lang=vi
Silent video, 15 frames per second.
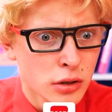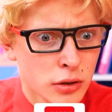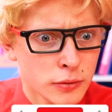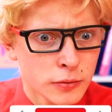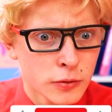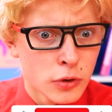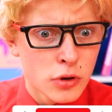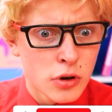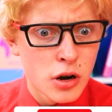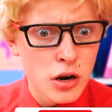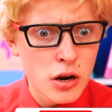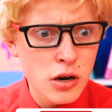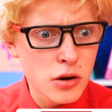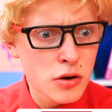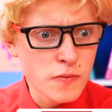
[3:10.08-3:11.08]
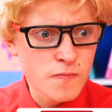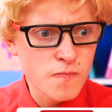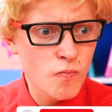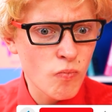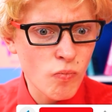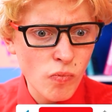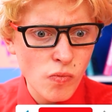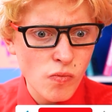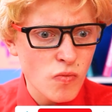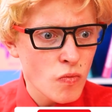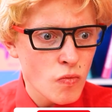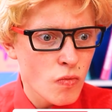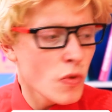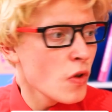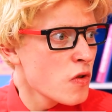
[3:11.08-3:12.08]
Vậy sao? Mấy món quà đắt
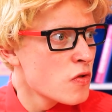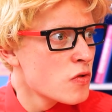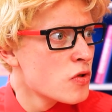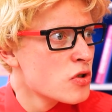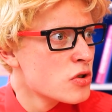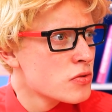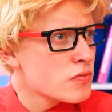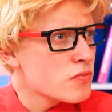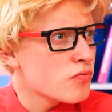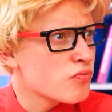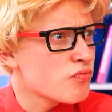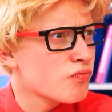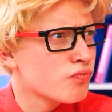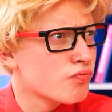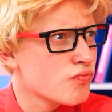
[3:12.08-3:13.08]
tiền không giúp được gì cho bạn ấy